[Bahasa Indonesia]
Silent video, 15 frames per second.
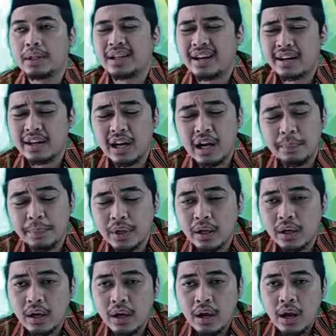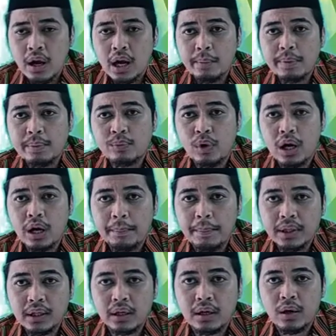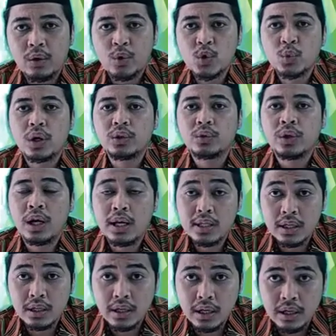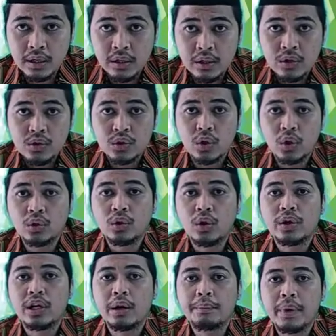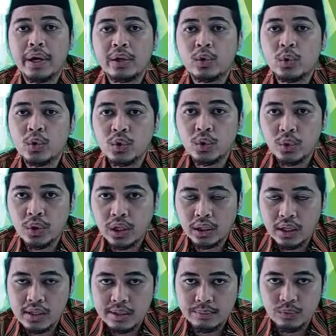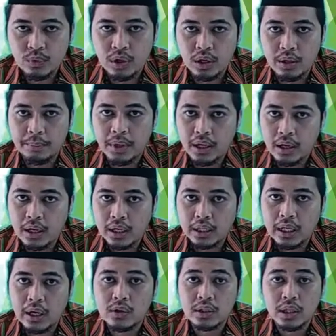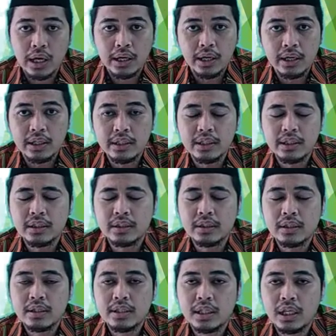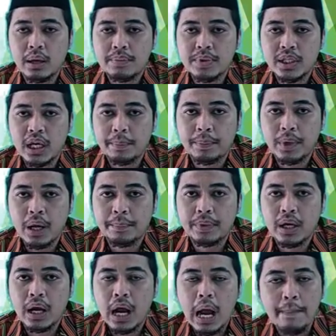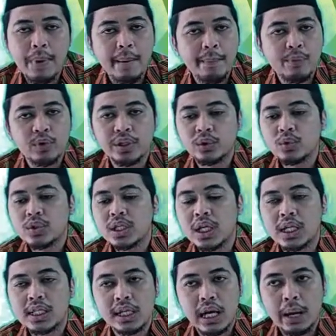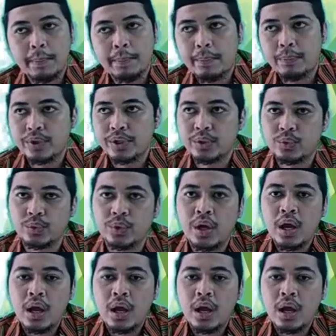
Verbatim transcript: Karena apa? Nabi Muhammad adalah uswatun hasanah, contoh yang baik untuk kita semua. Maka kita harus teladani sikap-sikap Nabi, apapun itu, sekecil apapun itu.